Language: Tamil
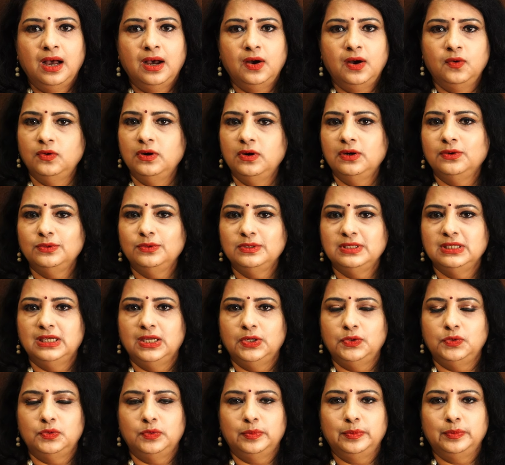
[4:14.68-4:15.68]
அவங்களுக்கும்
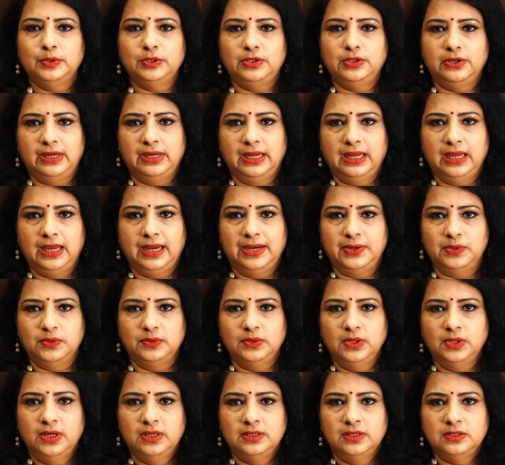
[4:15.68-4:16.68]
ஸ்கின் ரொம்ப ட்ரை
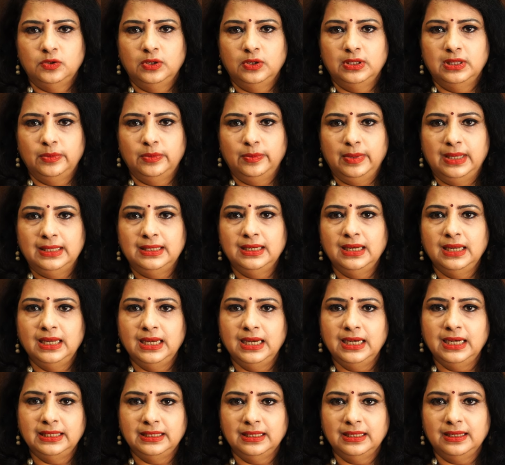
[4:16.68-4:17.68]
ஆகிடும் ஸோ இந்த மாதிரி
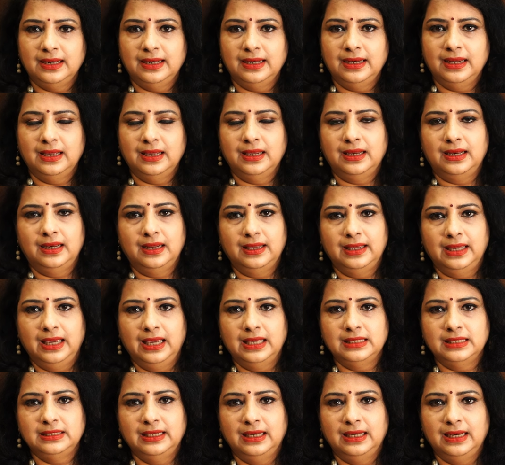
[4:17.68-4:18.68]
ஹீட்டரில் இல்லை
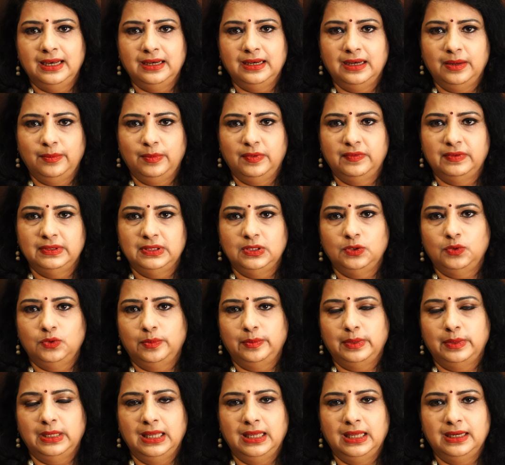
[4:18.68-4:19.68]
ஏசியில் நம்ம வந்து
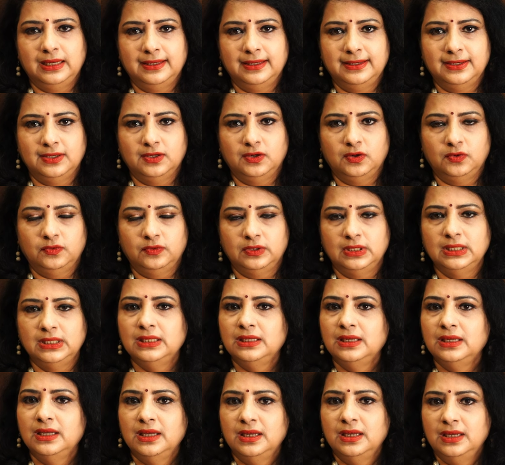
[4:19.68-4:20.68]
ரொம்ப நேரம் இருக்கிறவங்க
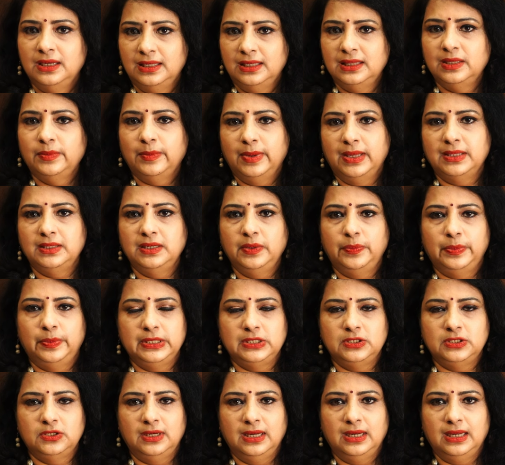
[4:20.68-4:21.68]
இந்த மாதிரி
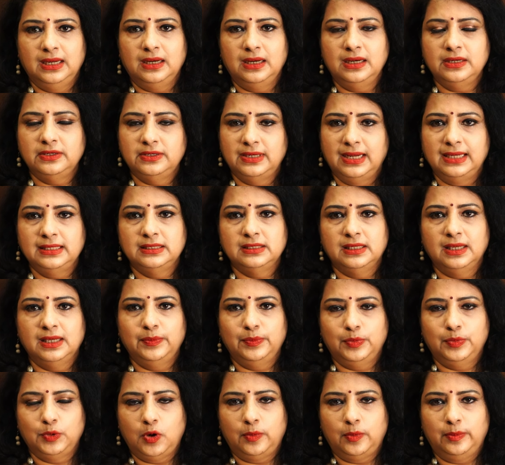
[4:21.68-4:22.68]
பிரச்சனைகள் ட்ரை
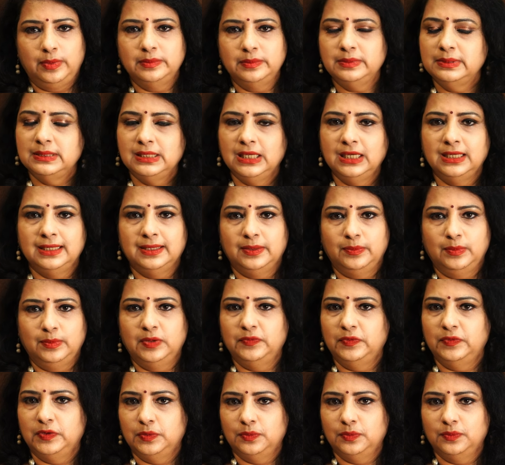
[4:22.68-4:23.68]
ஸ்கின் ப்ராப்ளம்
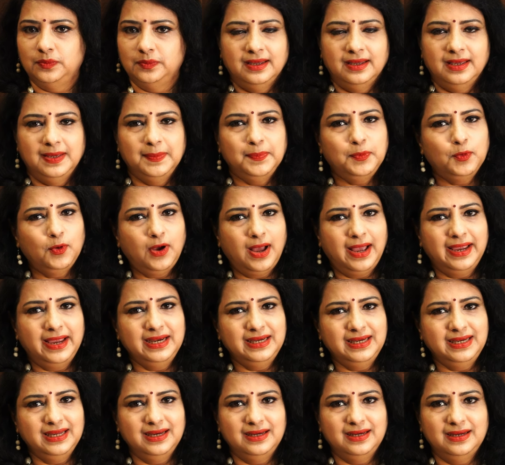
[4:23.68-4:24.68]
சீக்கிரமாக வரும் இப்போது
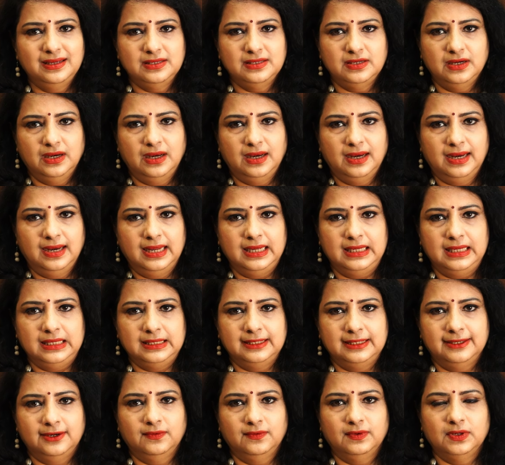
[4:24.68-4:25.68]
ஐடி இண்டஸ்ட்ரியிலலாம்
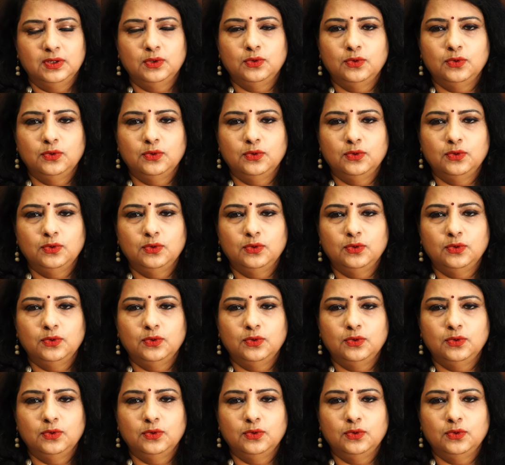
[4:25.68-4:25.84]
இருக்கிறவங்க